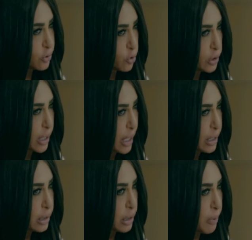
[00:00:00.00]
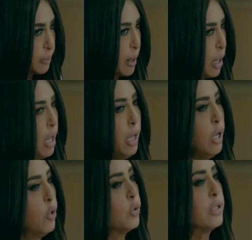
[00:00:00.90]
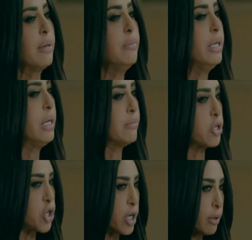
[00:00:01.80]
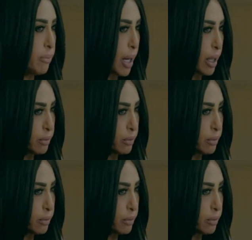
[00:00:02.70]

تروح تعيط لباباها وتعمل لنا مشاكل معاه